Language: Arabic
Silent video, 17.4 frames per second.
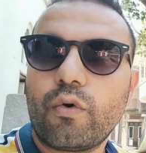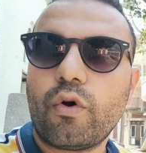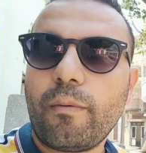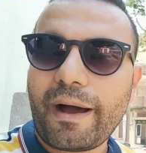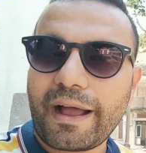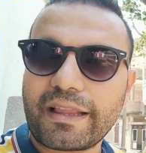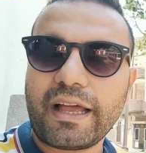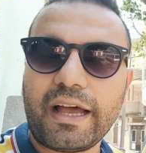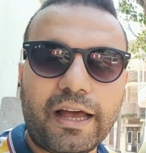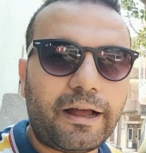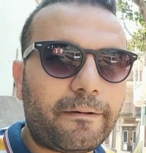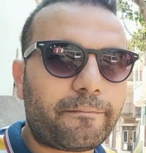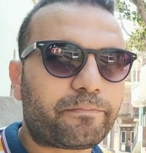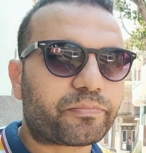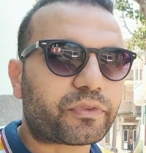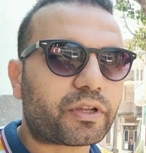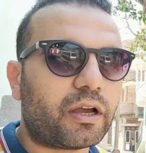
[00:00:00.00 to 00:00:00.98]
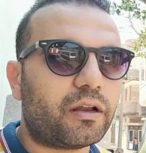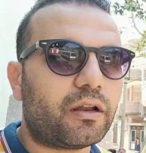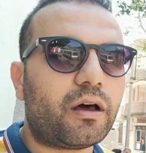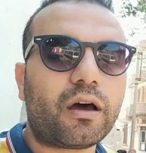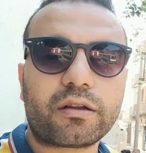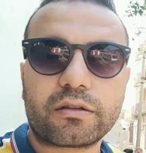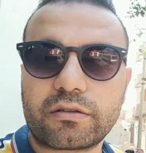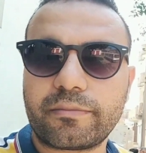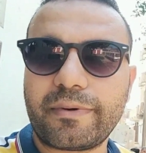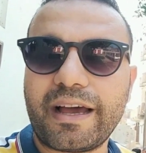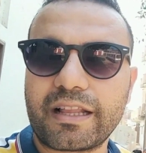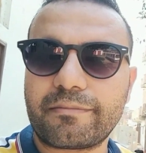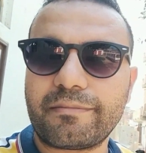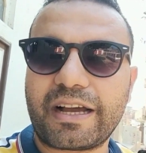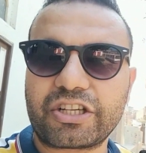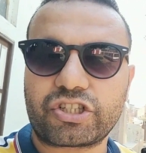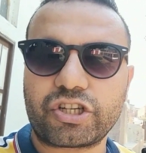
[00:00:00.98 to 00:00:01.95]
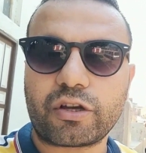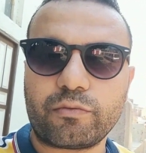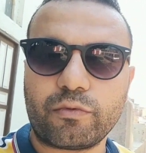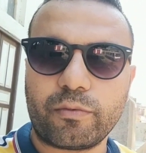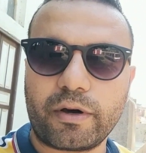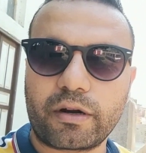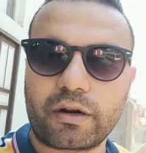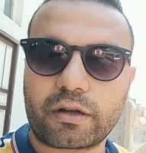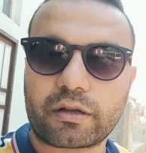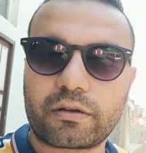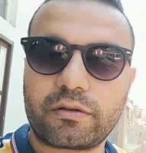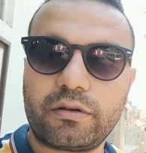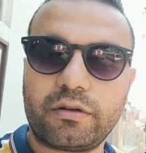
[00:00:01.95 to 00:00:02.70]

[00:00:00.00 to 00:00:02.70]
وبعدها الارض بقت مع الشيخ مبارك